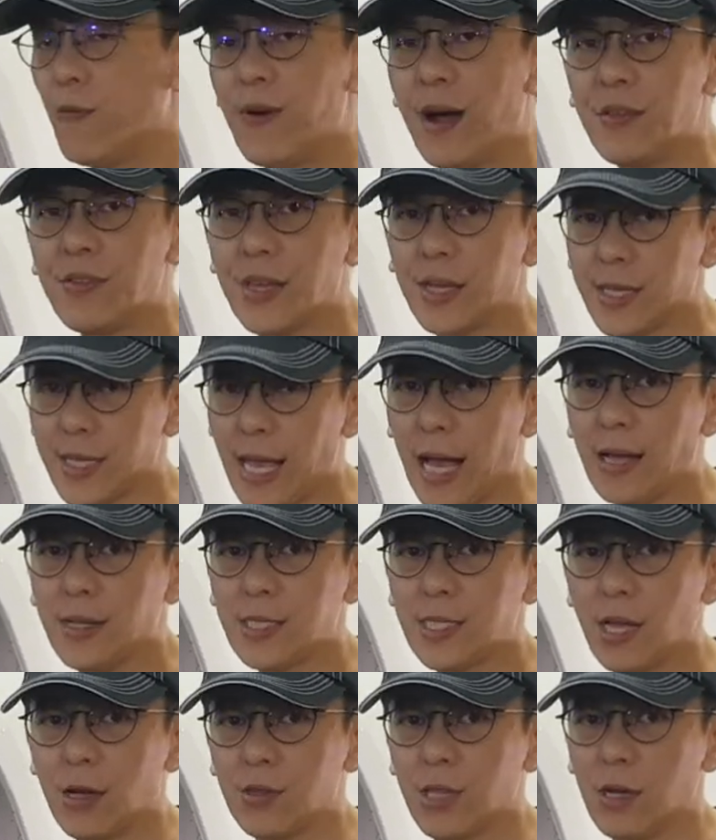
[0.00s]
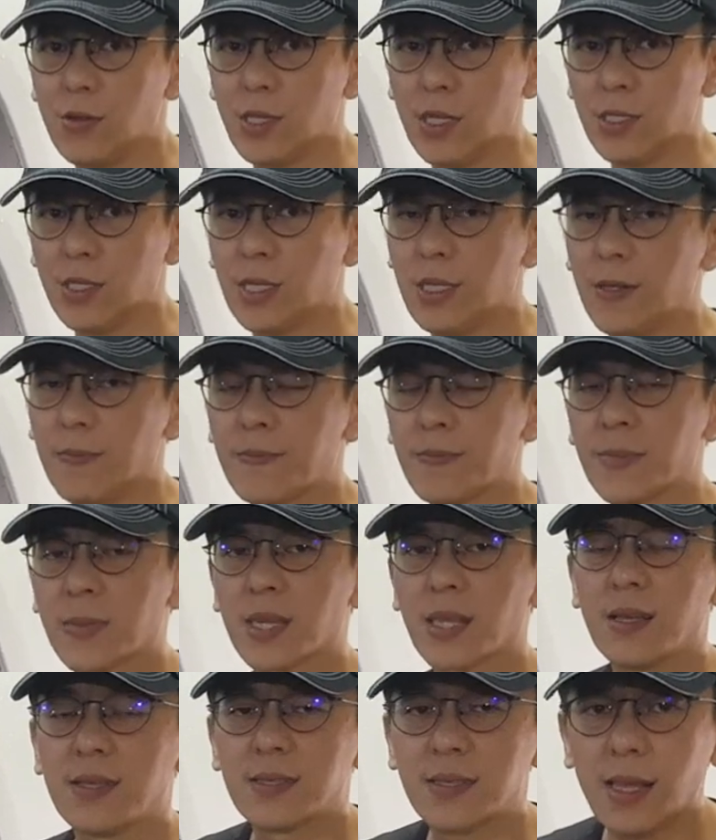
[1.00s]
方的仰角调整器。
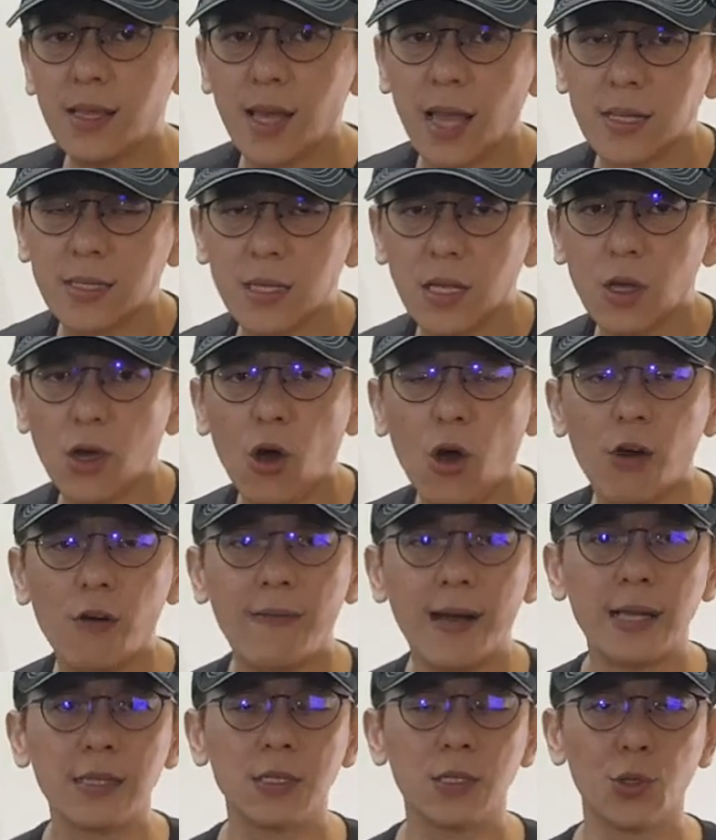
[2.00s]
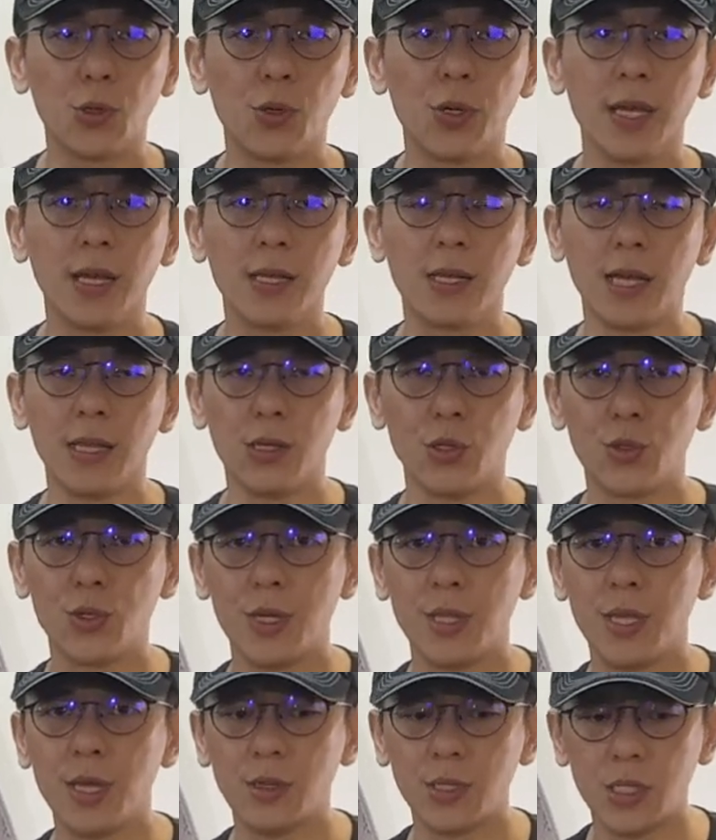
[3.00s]
这台车后方是多连杆的
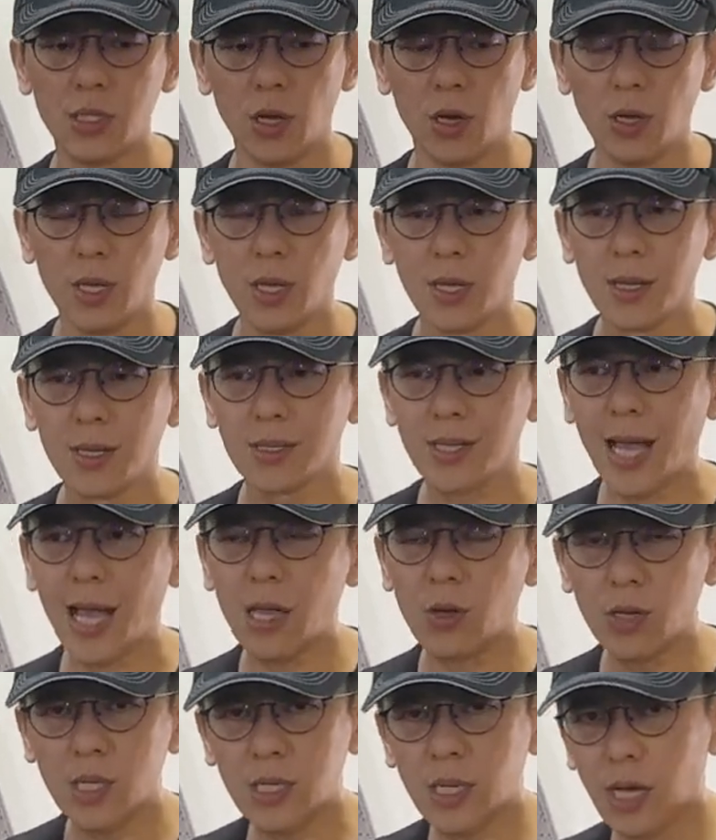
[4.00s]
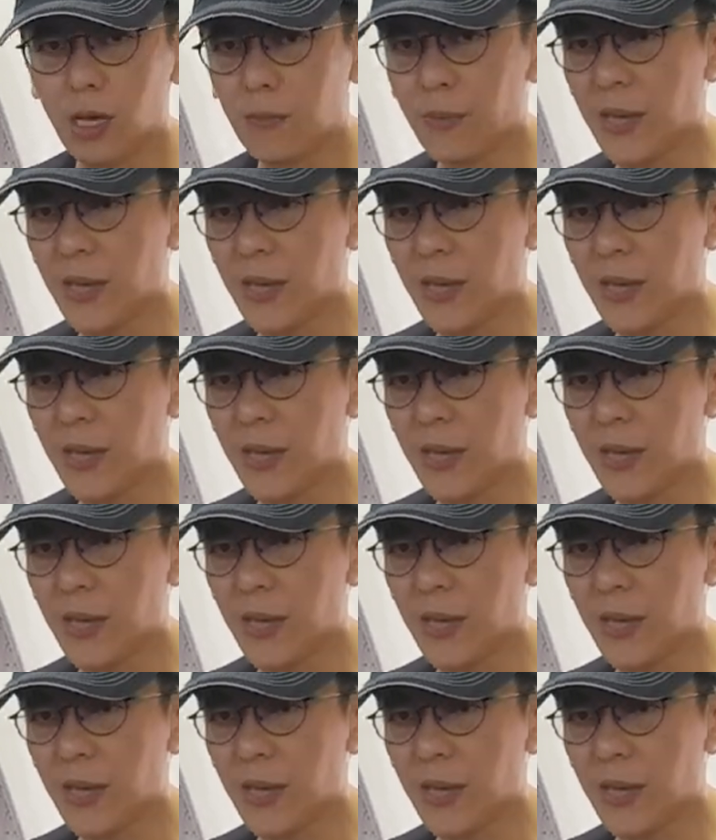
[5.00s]
悬吊系统，它有一颗